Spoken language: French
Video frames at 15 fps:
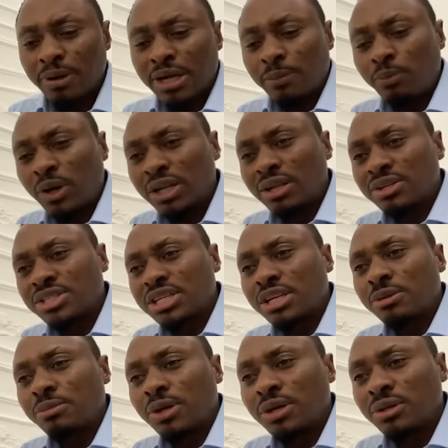par rapport à
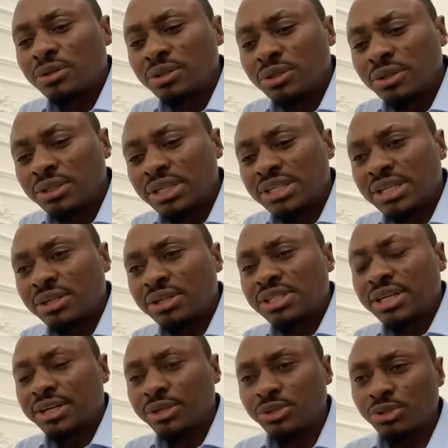l'enseignement des scènes
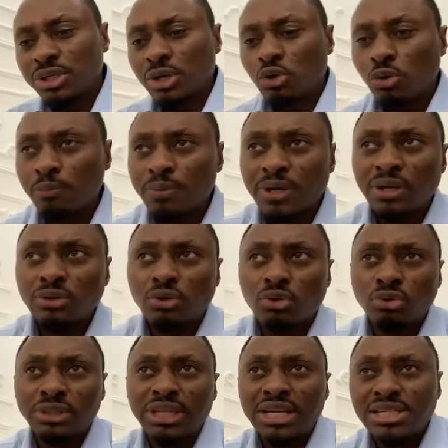Écritures et comprendre le
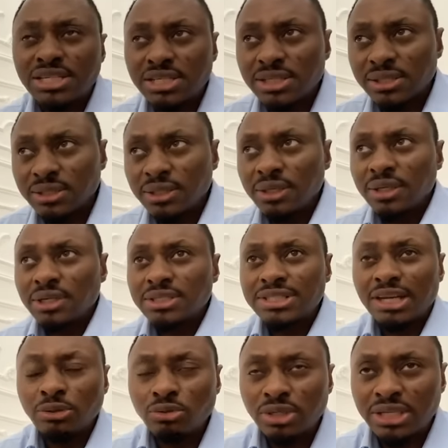contexte
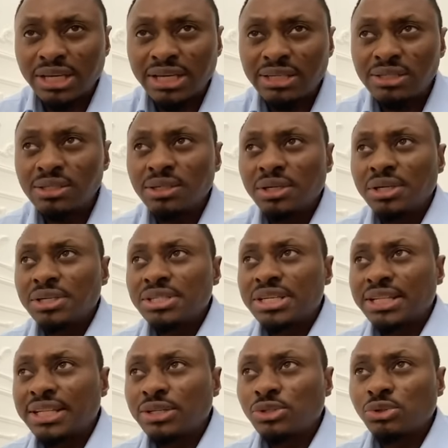dans lequel
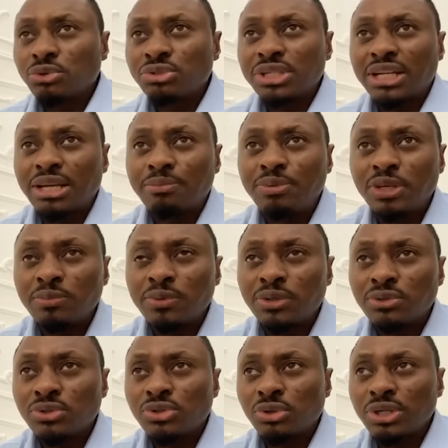certaines choses dans la
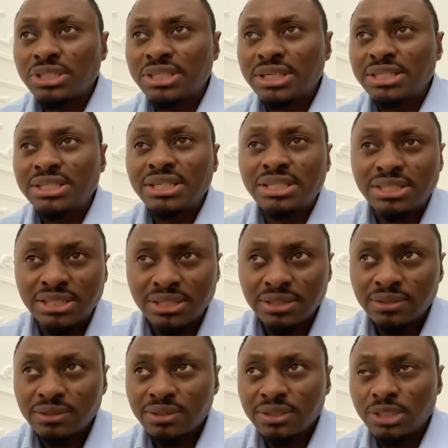Bible nous ont été dites.
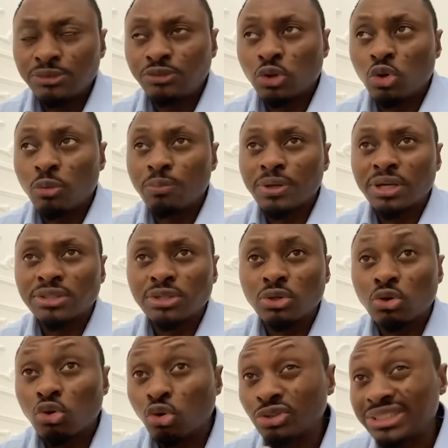Il faut comprendre
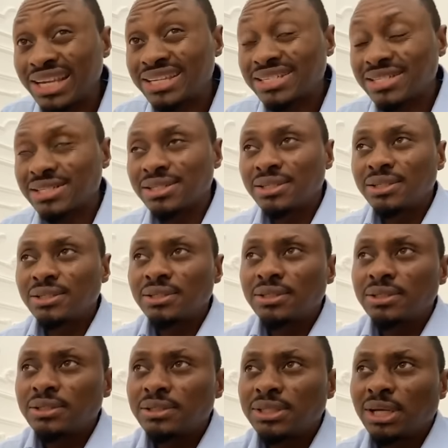le contexte
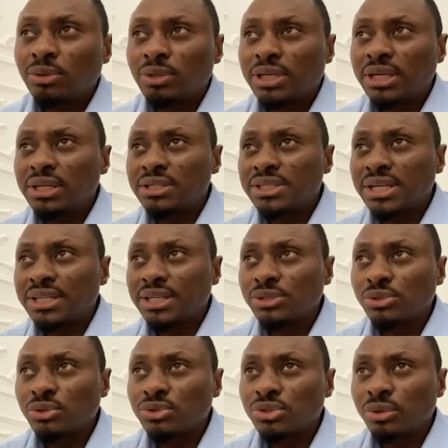dans lequel certaines
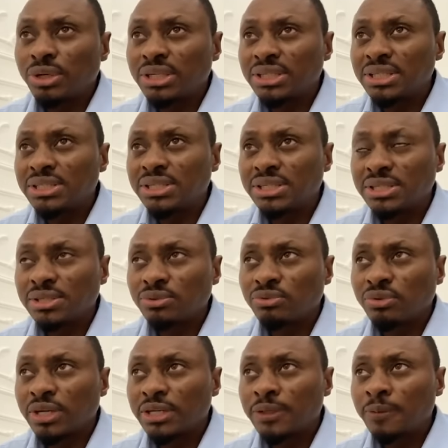choses ont été dites.
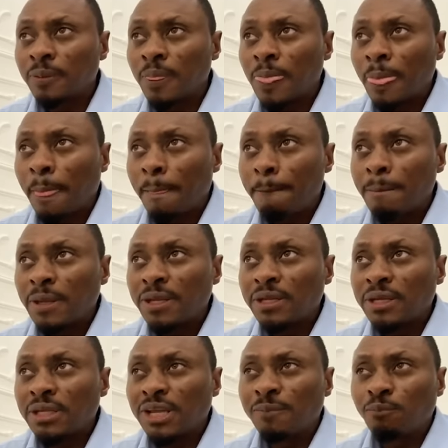
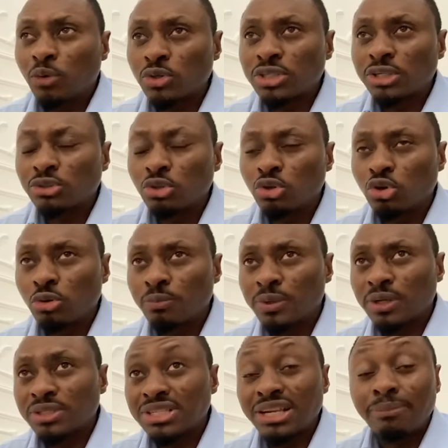Et il est important de le
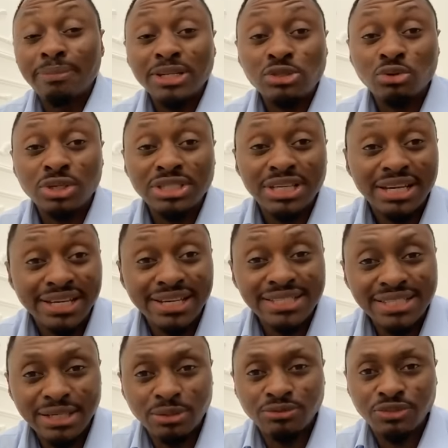comprendre. C'est la maturité
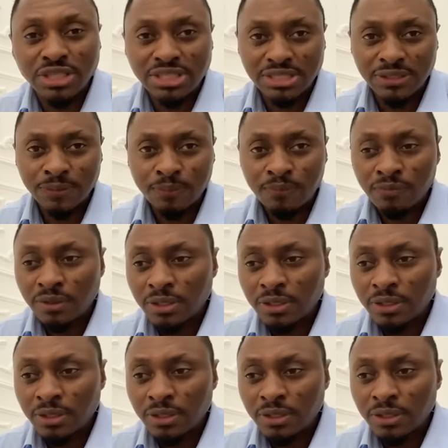chrétienne en fait.